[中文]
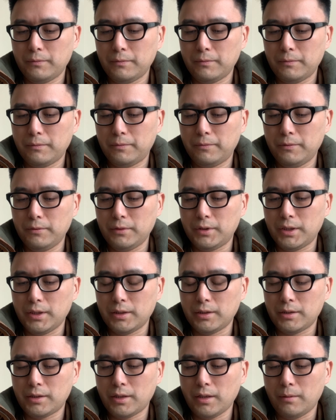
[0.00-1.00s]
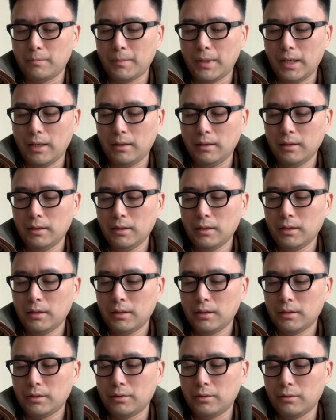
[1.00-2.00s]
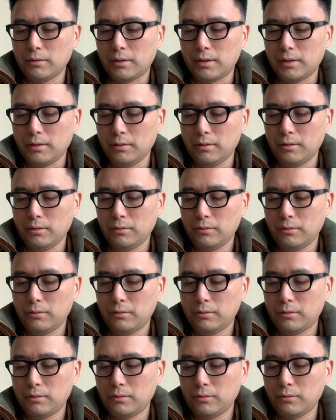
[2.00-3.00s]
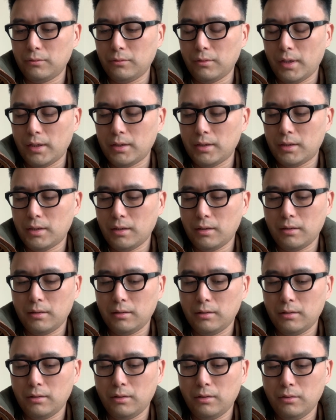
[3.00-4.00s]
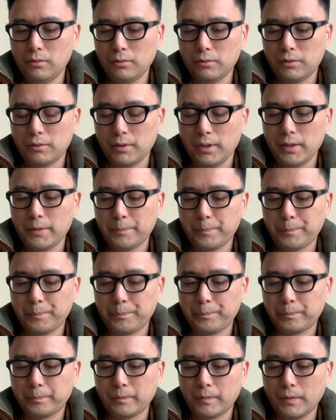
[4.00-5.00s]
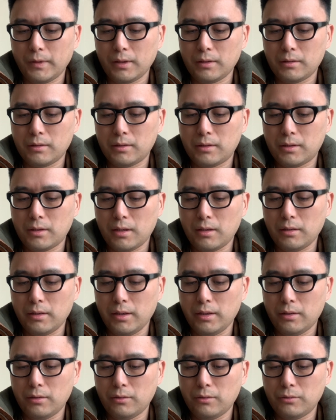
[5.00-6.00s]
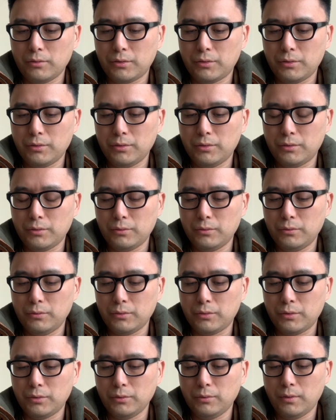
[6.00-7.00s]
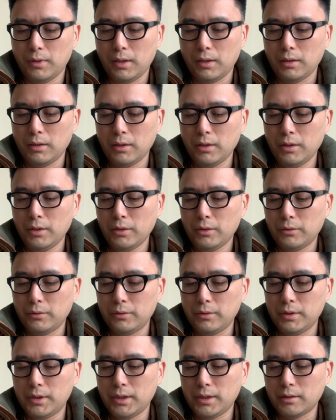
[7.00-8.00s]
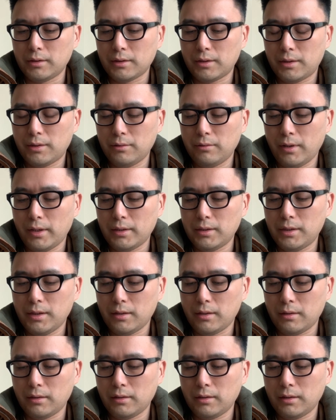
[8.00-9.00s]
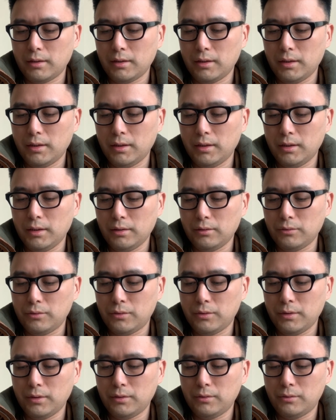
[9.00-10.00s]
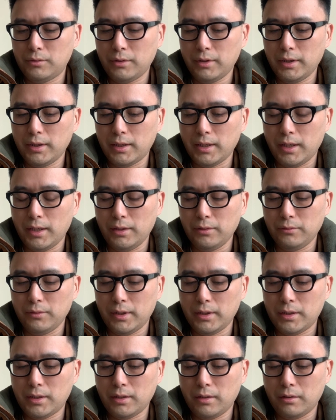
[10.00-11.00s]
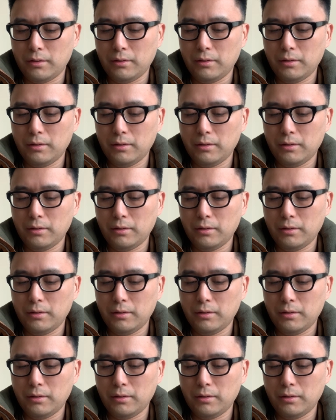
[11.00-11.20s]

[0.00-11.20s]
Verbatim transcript: 负荆上马。又子袁尚后随张辽、徐主、徐晃、于禁四员将，引军追赶袁绍。